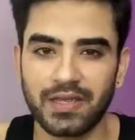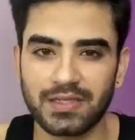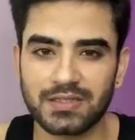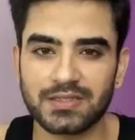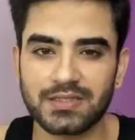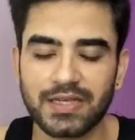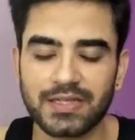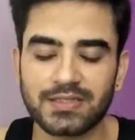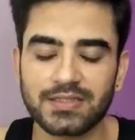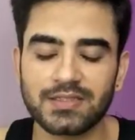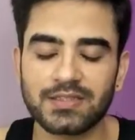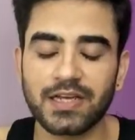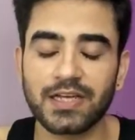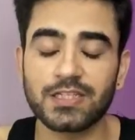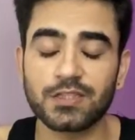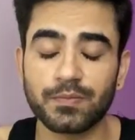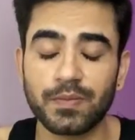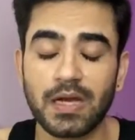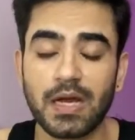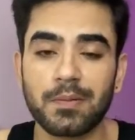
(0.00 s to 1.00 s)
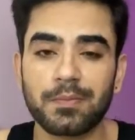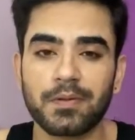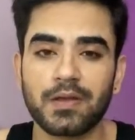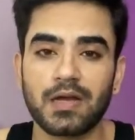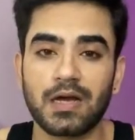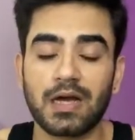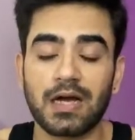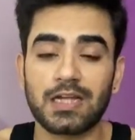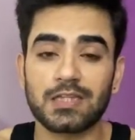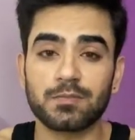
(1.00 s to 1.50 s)
इस एक्सरसाइज में आपके
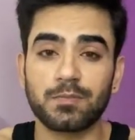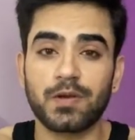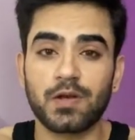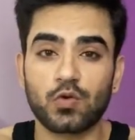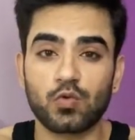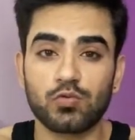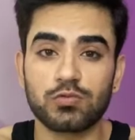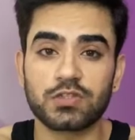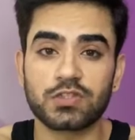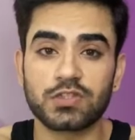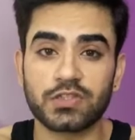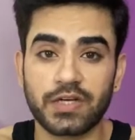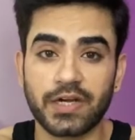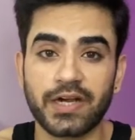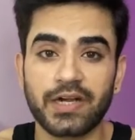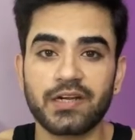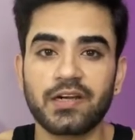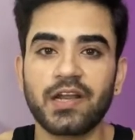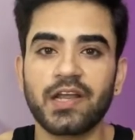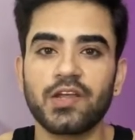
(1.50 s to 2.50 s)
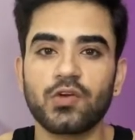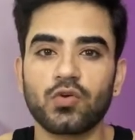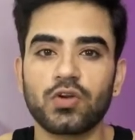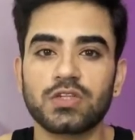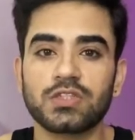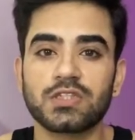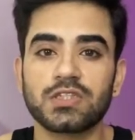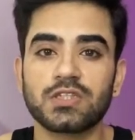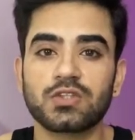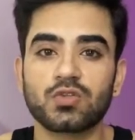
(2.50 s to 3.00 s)
हाथ बिल्कुल स्ट्रेट नहीं
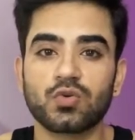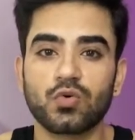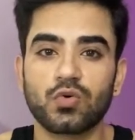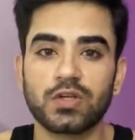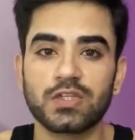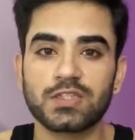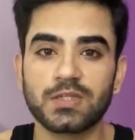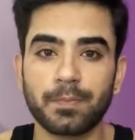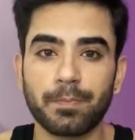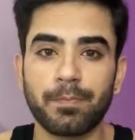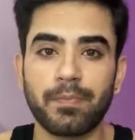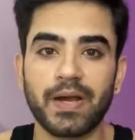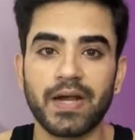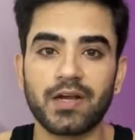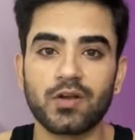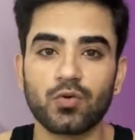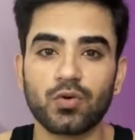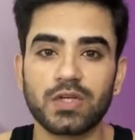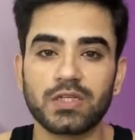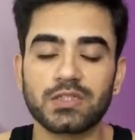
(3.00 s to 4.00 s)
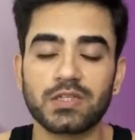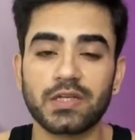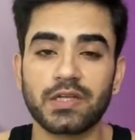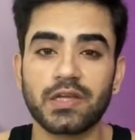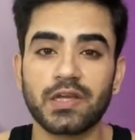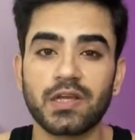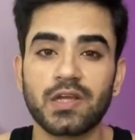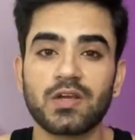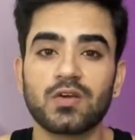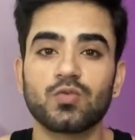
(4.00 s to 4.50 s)
होने चाहिए थोड़े से बेंड होने
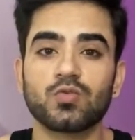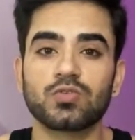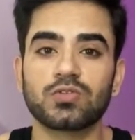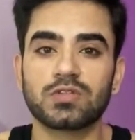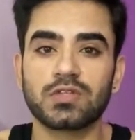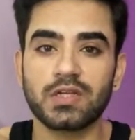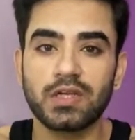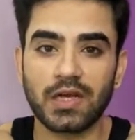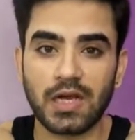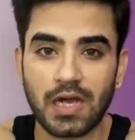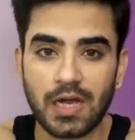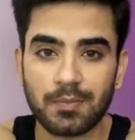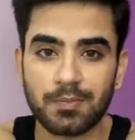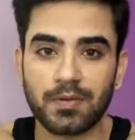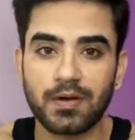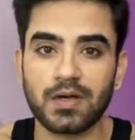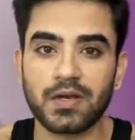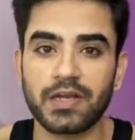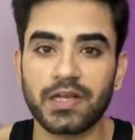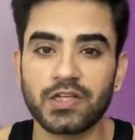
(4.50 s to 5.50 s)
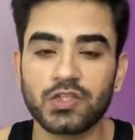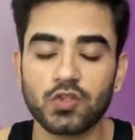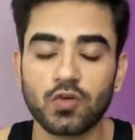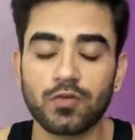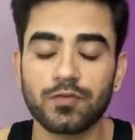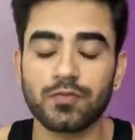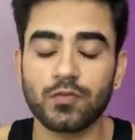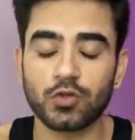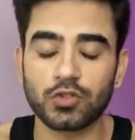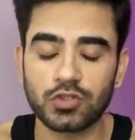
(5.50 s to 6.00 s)
चाहिए उससे आपका रेंज
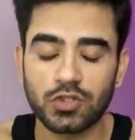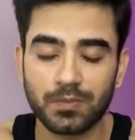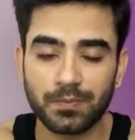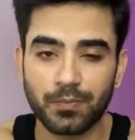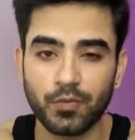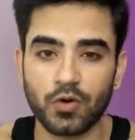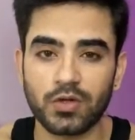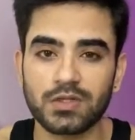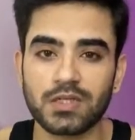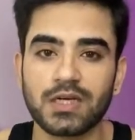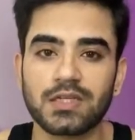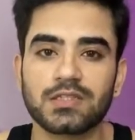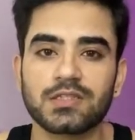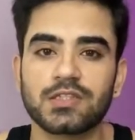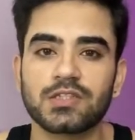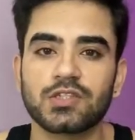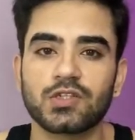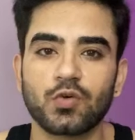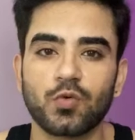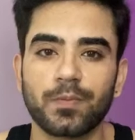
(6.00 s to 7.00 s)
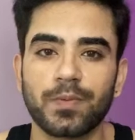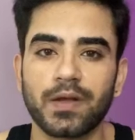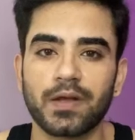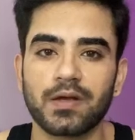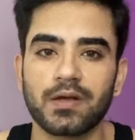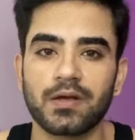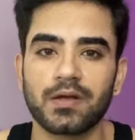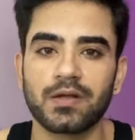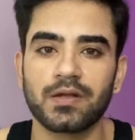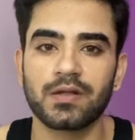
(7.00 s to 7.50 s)
ऑफ मोशन बहुत अच्छे से हो
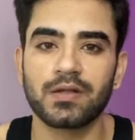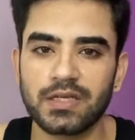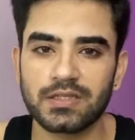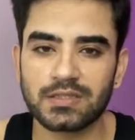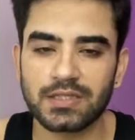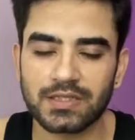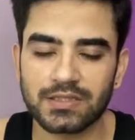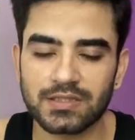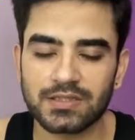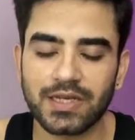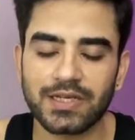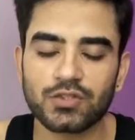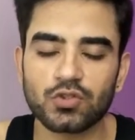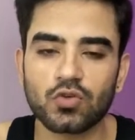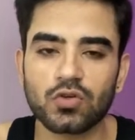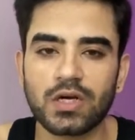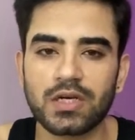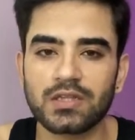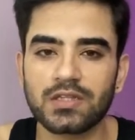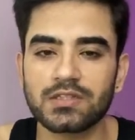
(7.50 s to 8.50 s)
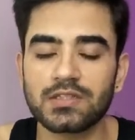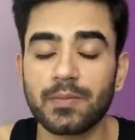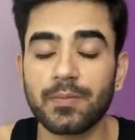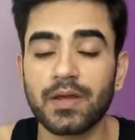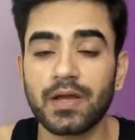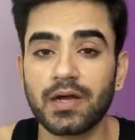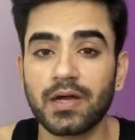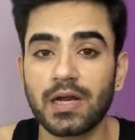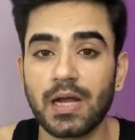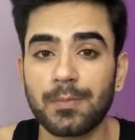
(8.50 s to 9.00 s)
पाएगा इस एक्सरसाइज को करते
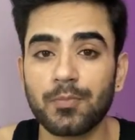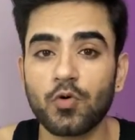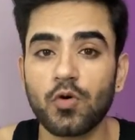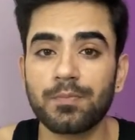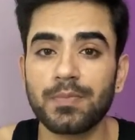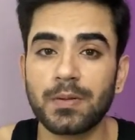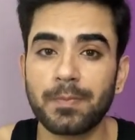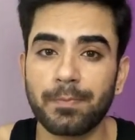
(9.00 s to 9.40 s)
समय अगर आपको अपनी